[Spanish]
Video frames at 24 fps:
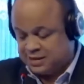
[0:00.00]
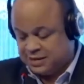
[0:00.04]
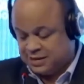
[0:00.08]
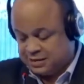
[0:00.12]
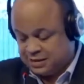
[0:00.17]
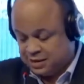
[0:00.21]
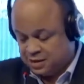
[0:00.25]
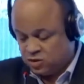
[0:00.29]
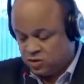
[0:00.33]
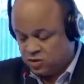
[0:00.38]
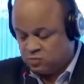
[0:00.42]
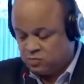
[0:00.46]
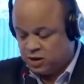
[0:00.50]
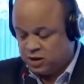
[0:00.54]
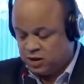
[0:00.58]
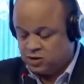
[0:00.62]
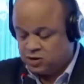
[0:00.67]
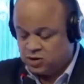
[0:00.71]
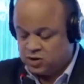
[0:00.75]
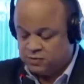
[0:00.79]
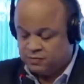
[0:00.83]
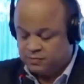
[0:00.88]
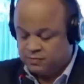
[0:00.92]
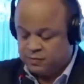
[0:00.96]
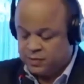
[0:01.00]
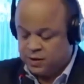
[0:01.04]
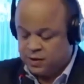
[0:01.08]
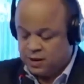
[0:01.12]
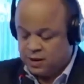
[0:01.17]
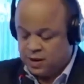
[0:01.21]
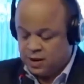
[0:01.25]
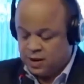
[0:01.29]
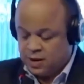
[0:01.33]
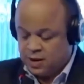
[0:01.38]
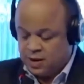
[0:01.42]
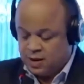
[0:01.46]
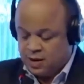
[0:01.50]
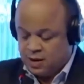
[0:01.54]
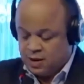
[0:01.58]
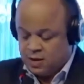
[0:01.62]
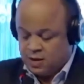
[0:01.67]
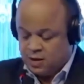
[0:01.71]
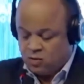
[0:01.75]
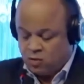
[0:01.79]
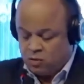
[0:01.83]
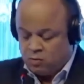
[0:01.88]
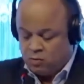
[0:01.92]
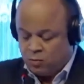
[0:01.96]
¿Cómo se puede, a
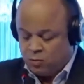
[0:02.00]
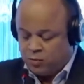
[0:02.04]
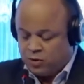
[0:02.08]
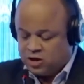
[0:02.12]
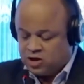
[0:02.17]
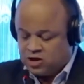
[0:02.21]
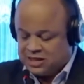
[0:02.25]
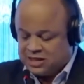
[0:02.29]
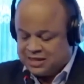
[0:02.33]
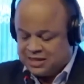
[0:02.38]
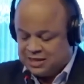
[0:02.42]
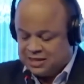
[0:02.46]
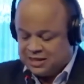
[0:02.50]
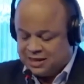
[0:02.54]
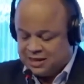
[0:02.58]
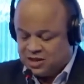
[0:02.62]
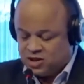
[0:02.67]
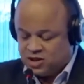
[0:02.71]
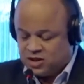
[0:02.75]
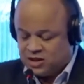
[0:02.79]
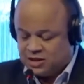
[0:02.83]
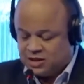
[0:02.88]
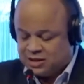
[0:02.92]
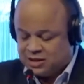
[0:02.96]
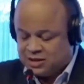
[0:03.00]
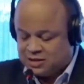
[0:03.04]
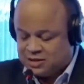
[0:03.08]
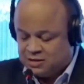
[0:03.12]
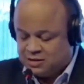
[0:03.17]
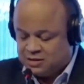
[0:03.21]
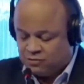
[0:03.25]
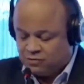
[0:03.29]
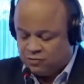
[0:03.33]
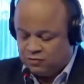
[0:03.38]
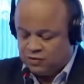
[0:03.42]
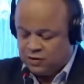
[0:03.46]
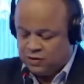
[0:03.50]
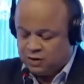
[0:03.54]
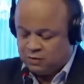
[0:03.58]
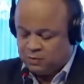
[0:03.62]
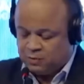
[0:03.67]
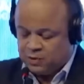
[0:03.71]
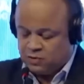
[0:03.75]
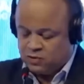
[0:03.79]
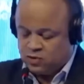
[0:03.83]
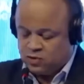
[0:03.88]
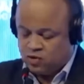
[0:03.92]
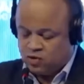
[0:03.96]
partir del Instituto Semea,
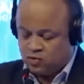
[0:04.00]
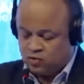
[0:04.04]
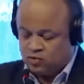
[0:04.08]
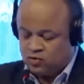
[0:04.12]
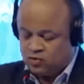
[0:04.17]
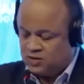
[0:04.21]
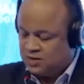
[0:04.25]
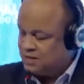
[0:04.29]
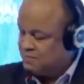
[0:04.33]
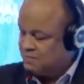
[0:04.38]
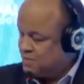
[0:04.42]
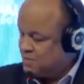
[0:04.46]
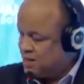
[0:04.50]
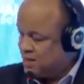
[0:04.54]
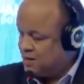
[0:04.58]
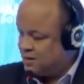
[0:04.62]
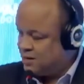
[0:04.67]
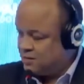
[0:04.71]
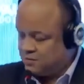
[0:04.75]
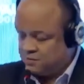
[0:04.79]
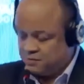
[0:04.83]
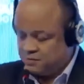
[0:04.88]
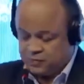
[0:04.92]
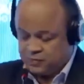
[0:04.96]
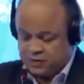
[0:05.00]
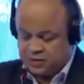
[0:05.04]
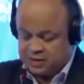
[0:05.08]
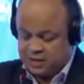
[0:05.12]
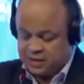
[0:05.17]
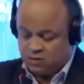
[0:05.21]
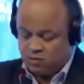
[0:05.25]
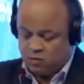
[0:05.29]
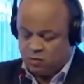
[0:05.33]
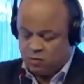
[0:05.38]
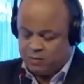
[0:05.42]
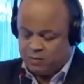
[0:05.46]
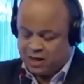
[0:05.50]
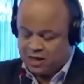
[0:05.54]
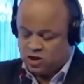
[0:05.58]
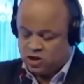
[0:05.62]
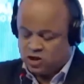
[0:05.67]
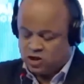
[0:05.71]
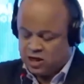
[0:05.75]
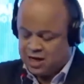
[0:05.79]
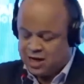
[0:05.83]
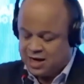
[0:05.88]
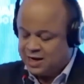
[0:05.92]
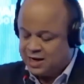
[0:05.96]
compartir esa
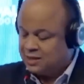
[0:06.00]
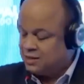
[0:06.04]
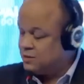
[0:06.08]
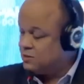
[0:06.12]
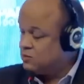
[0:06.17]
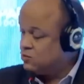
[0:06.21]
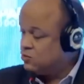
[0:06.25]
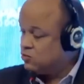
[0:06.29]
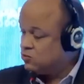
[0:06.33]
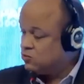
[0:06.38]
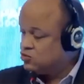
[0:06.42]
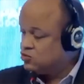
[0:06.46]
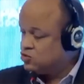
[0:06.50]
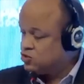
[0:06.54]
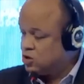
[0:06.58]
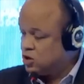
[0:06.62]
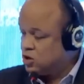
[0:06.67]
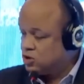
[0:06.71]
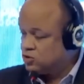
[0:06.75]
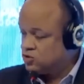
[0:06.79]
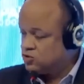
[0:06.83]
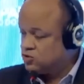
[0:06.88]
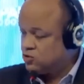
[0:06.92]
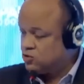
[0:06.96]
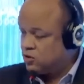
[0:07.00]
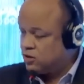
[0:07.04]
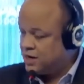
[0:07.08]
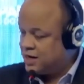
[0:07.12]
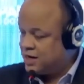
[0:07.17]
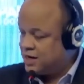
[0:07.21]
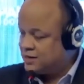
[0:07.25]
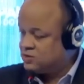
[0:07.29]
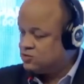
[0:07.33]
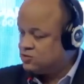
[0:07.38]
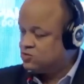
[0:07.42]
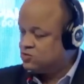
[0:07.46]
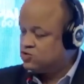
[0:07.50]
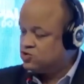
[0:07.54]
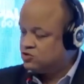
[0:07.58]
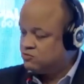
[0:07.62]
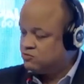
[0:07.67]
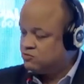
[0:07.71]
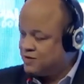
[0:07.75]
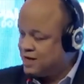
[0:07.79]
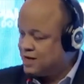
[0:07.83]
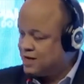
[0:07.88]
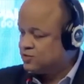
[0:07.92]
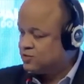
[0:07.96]
inteligencia en nuestros colegas en los
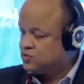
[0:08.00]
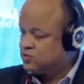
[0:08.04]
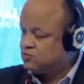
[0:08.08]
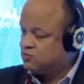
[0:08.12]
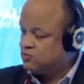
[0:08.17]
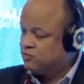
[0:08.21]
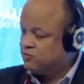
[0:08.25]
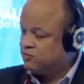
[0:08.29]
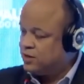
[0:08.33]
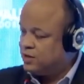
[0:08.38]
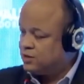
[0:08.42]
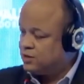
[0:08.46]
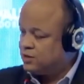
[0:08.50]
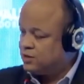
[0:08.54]
gobiernos de